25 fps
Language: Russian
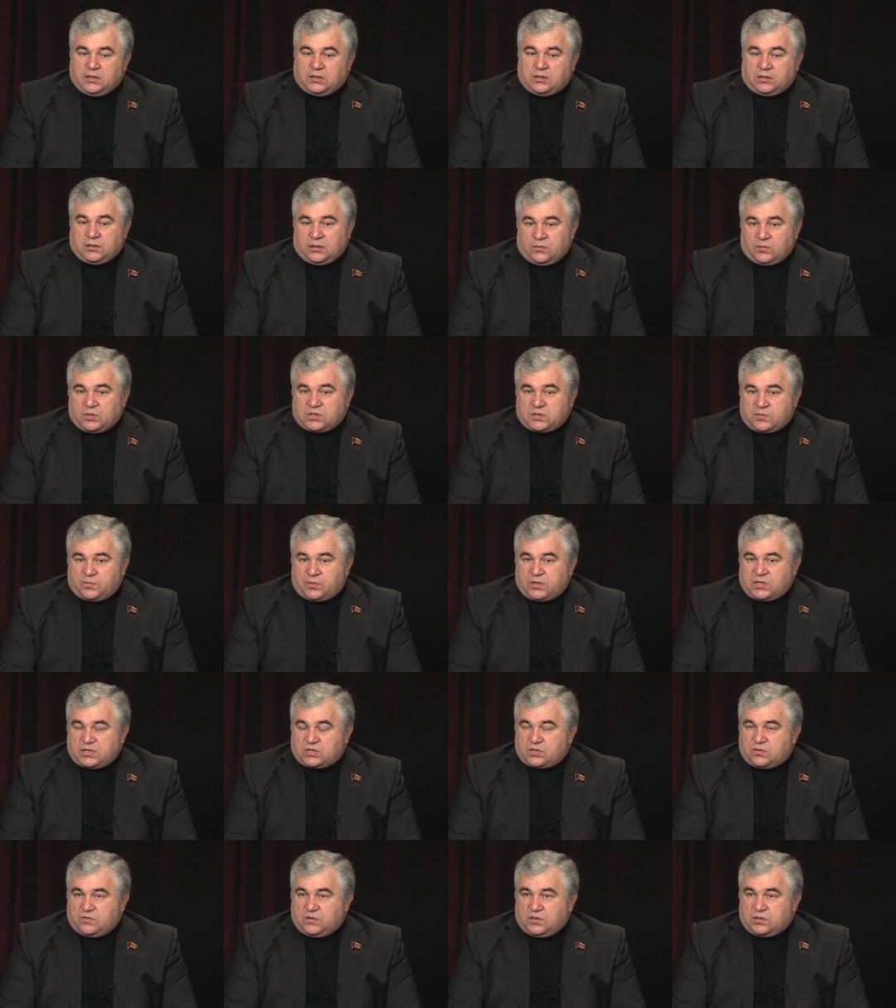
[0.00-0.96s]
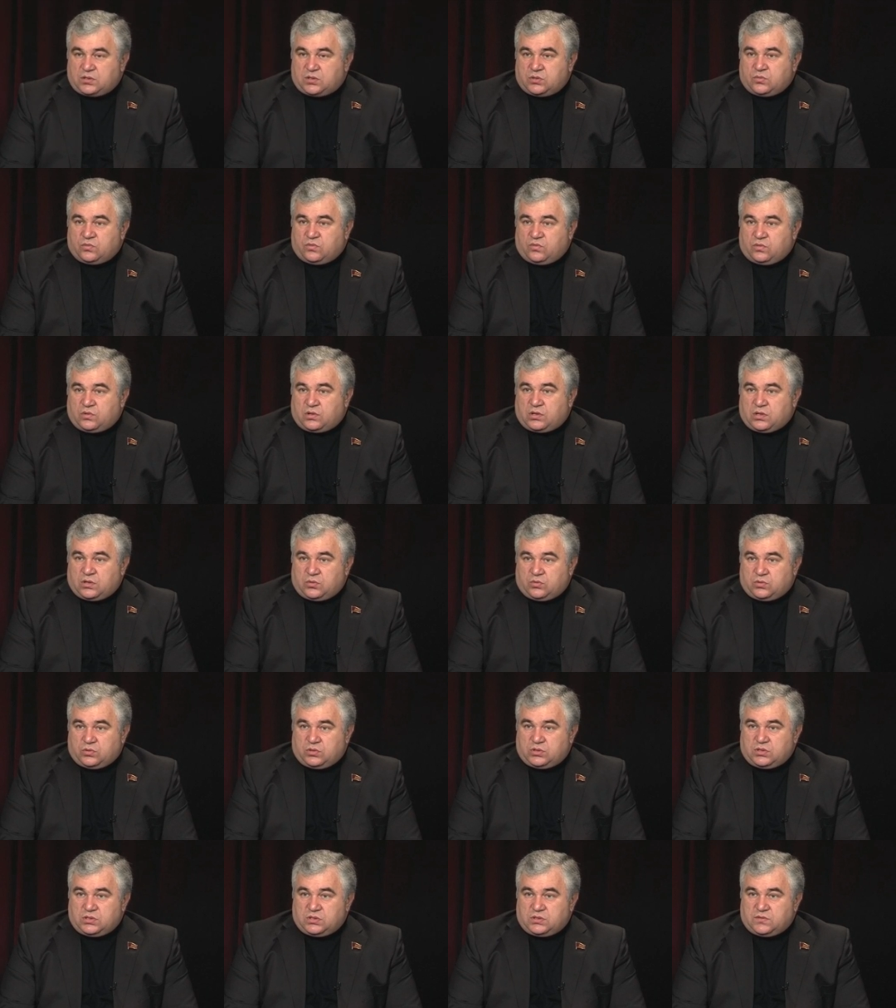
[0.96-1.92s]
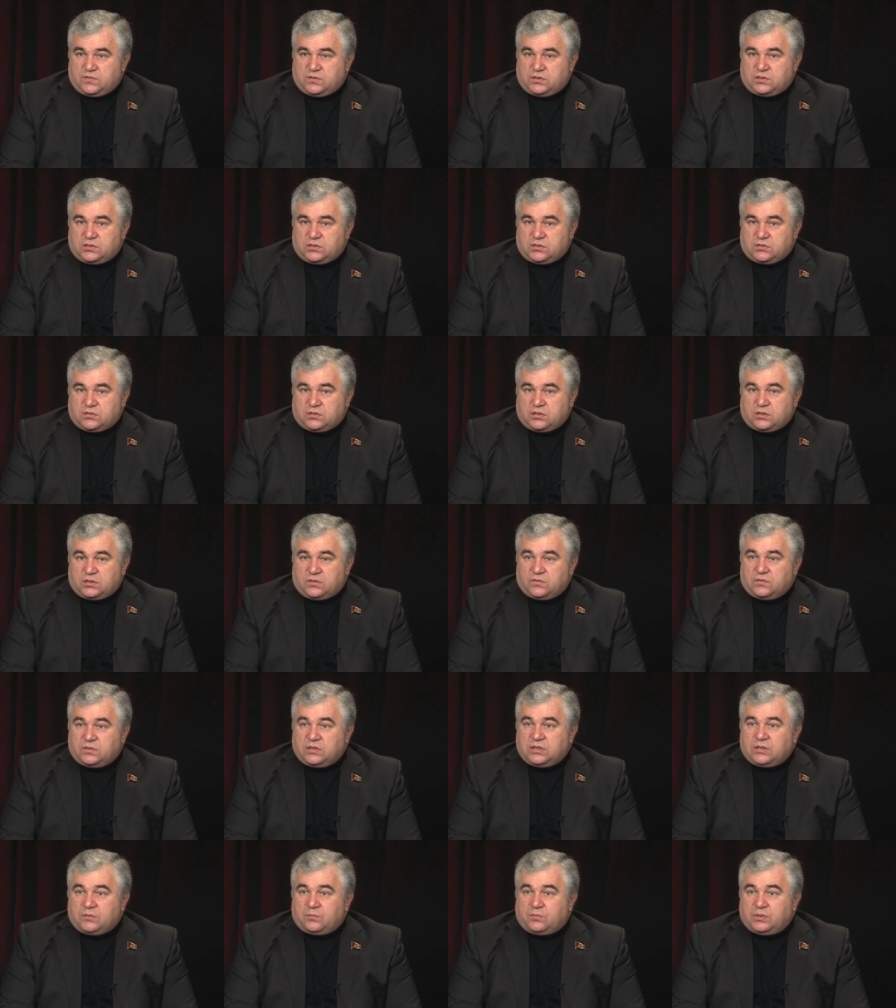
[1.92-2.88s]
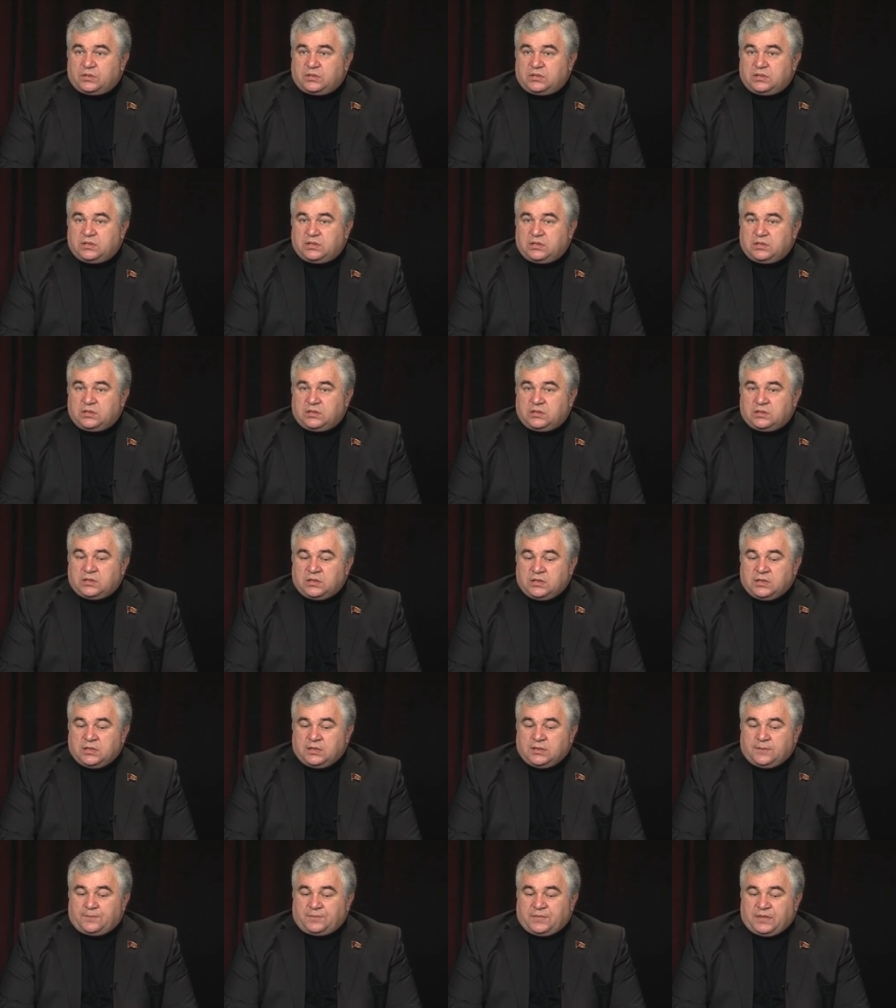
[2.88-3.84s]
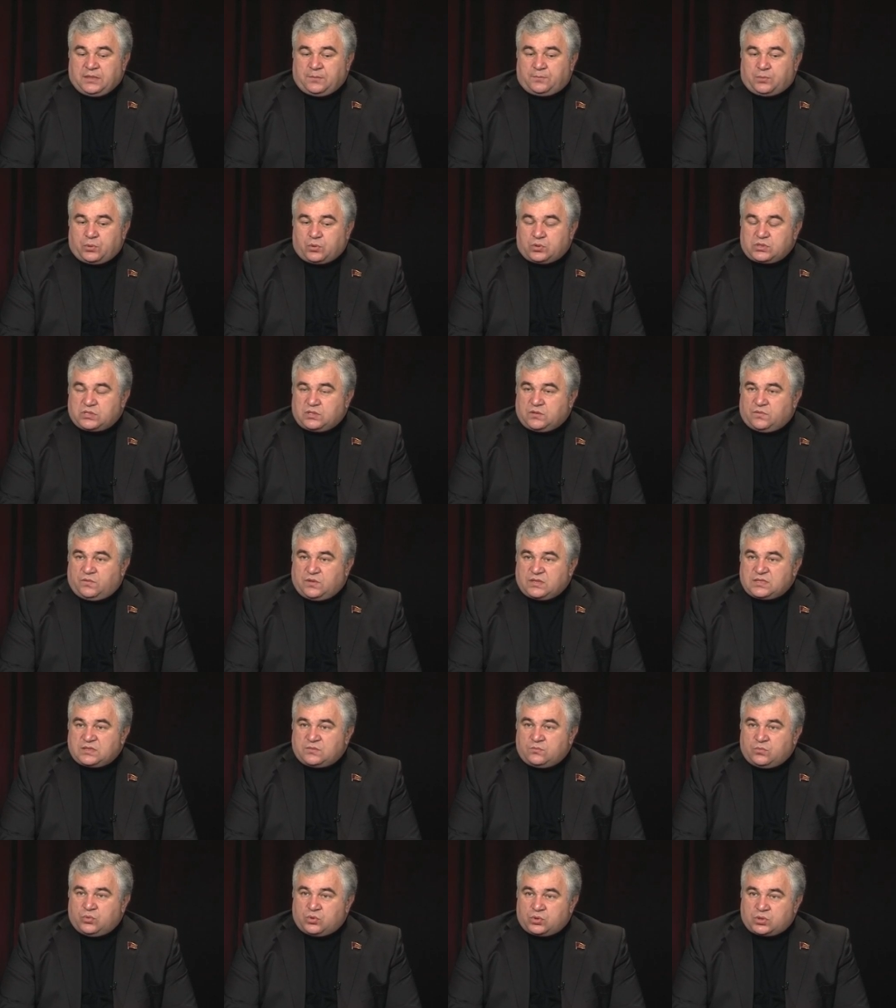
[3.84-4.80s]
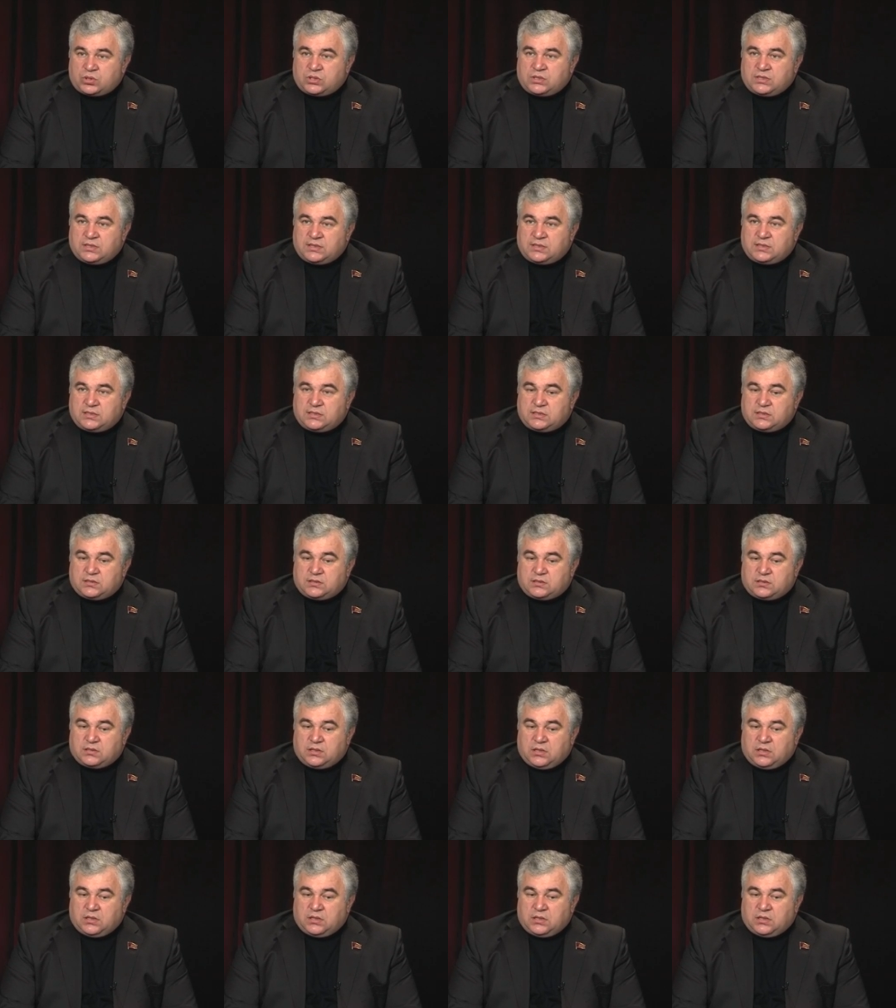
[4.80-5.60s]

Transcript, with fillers: когда мы их спрашивали, чему вы радуетесь, ведь он говорит, вы нам подарили не просто возможность